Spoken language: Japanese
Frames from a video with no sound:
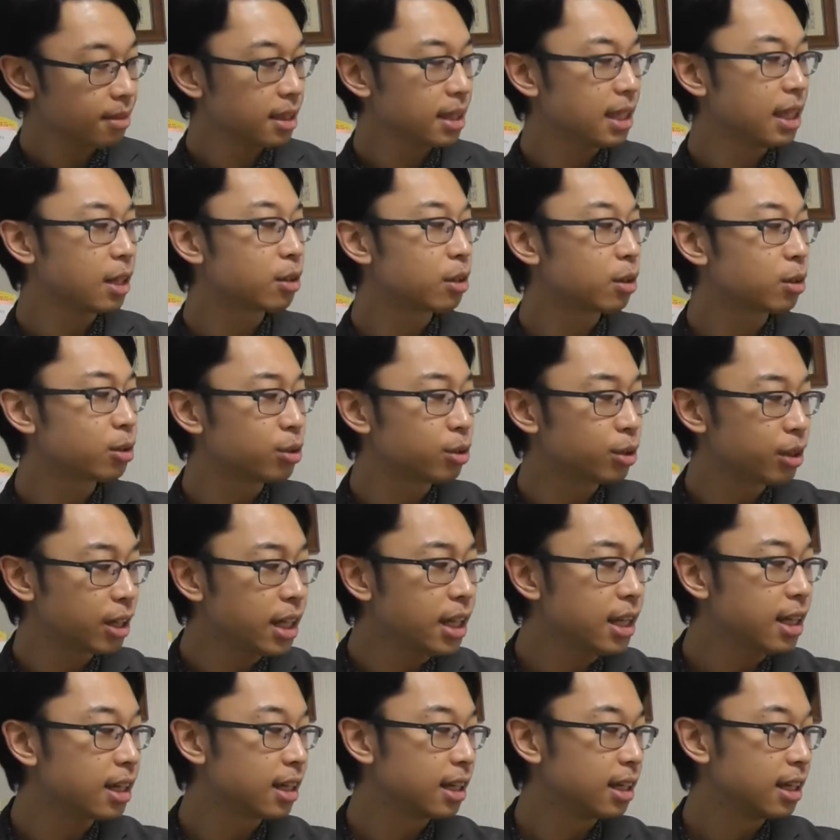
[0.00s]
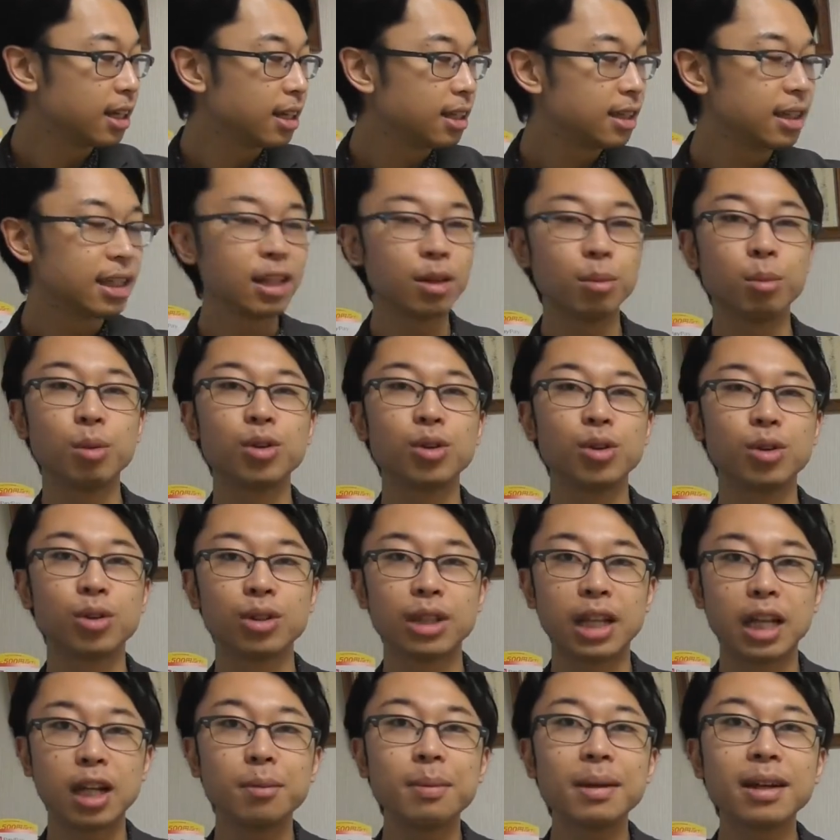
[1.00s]
なのでこのリンっていうもの
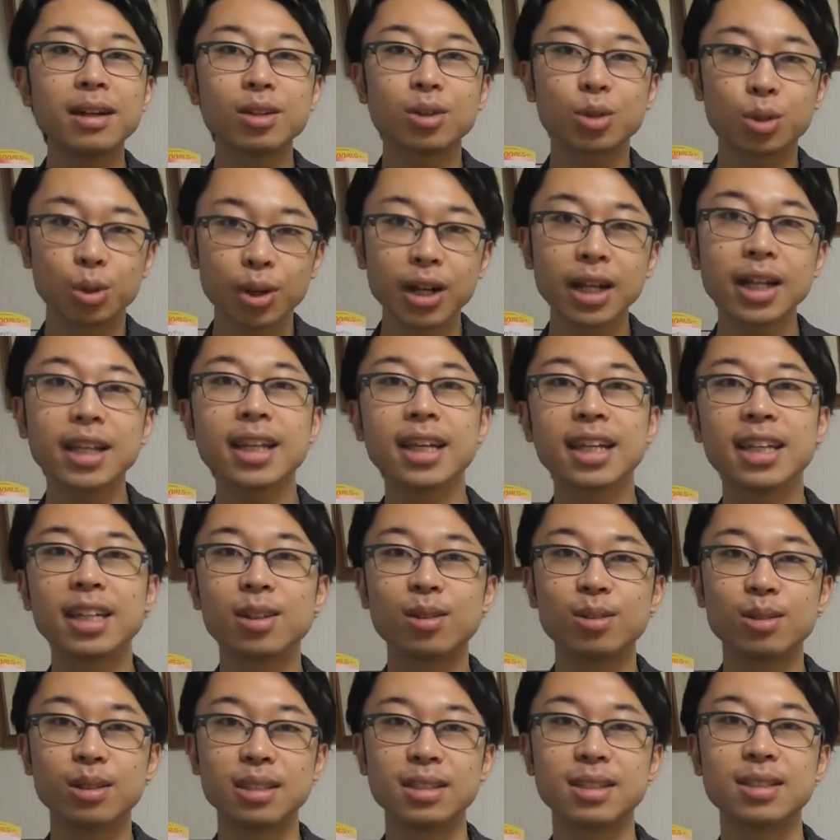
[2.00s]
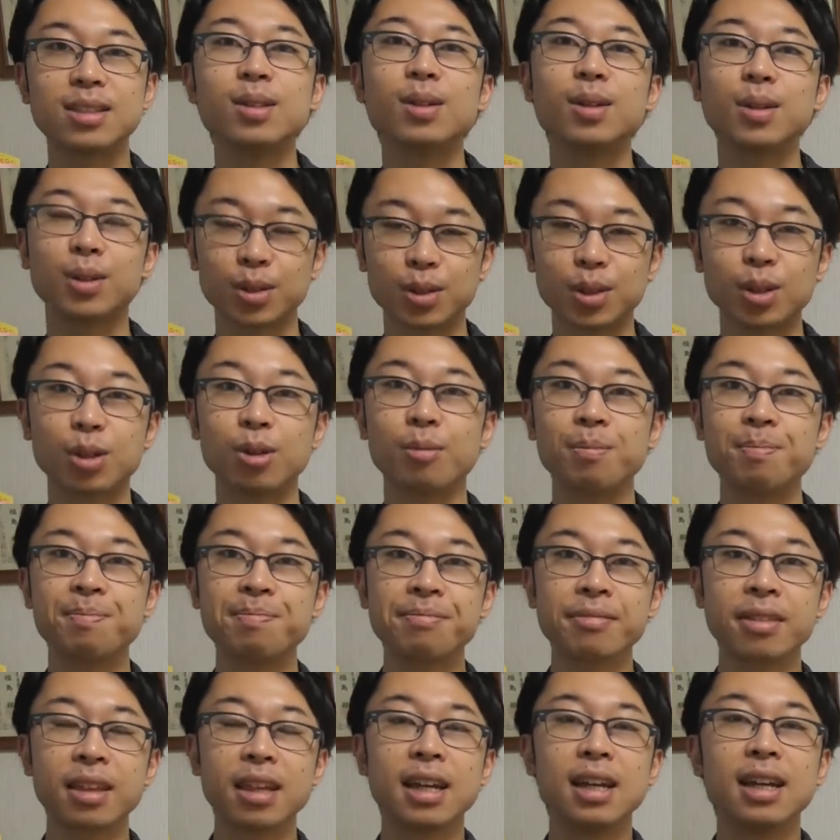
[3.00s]
をなるべく取らないようにすること